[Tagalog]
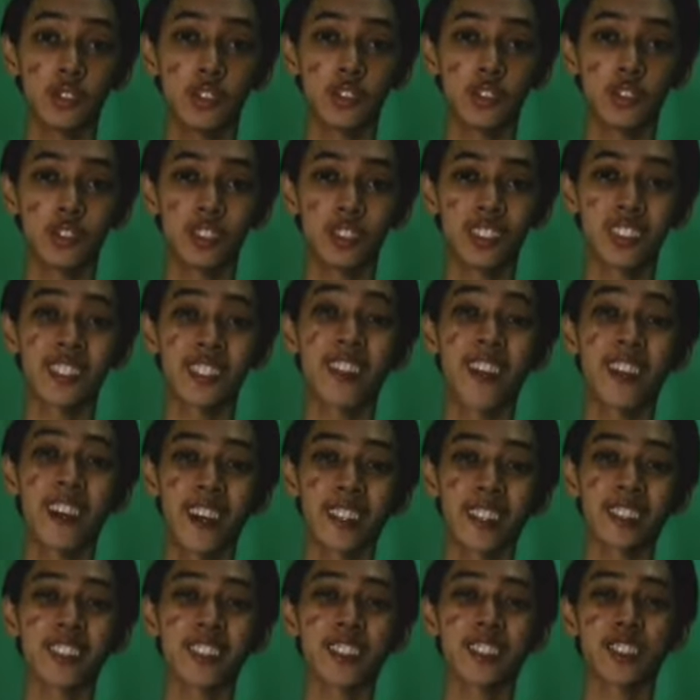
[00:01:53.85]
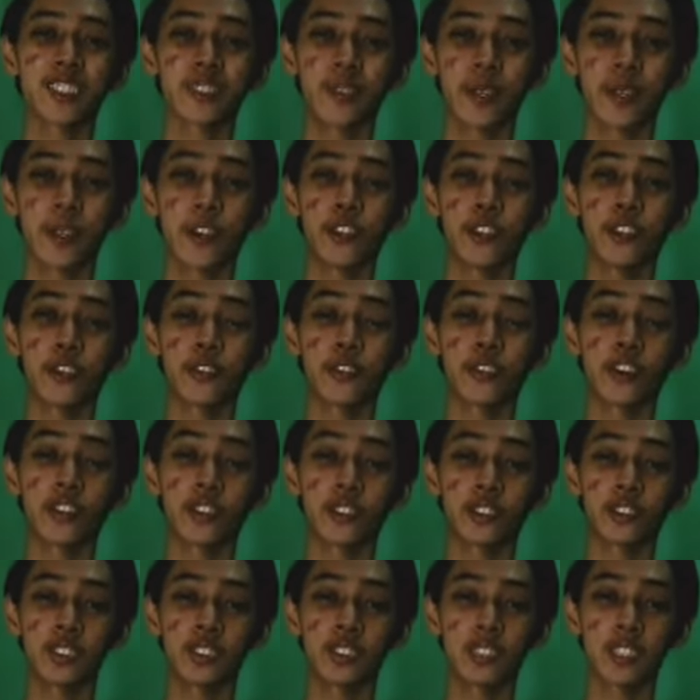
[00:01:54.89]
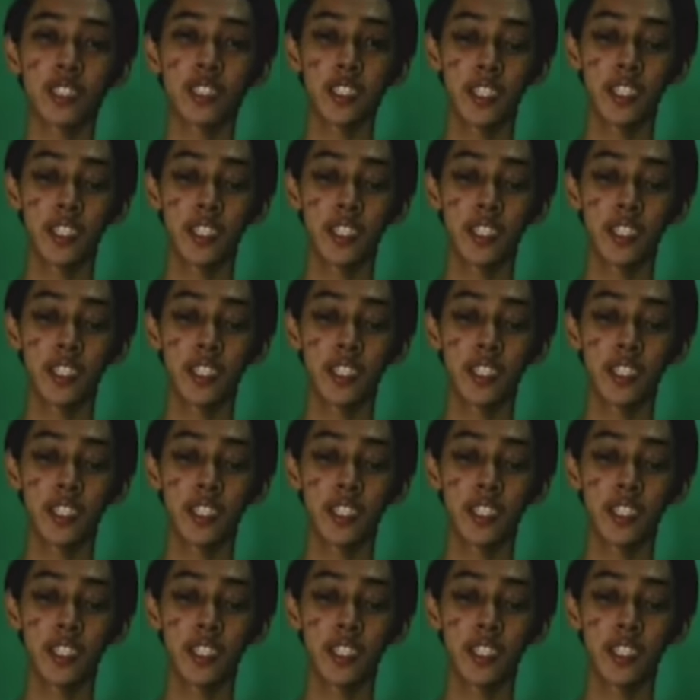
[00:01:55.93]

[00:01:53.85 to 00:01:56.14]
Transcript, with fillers: reacting to my old photos,